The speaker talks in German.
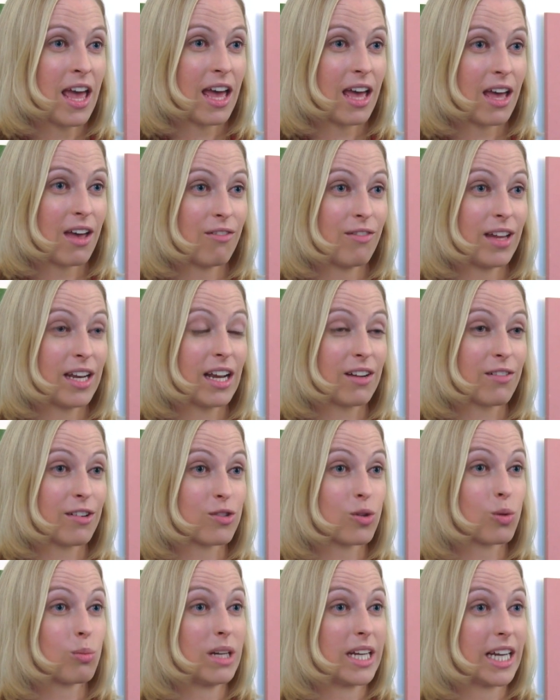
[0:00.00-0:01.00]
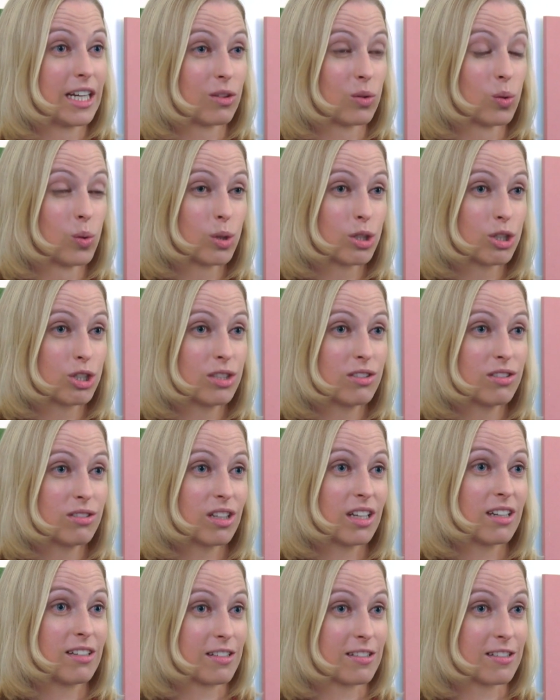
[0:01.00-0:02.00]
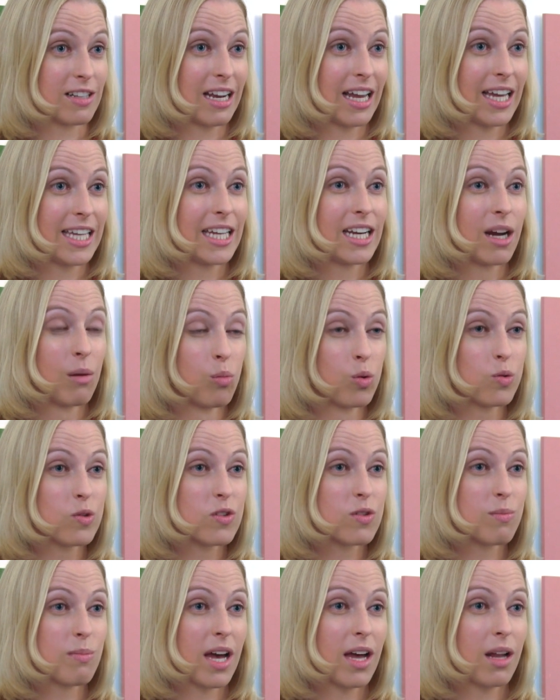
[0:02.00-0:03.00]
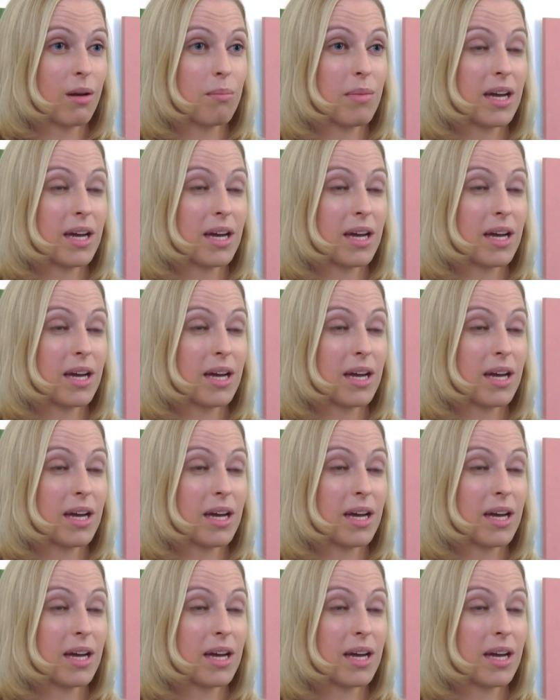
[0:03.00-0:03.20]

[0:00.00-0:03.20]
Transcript: Äh, wenn etwas obligatorisch ist, dann ist es klar, jeder muss es machen.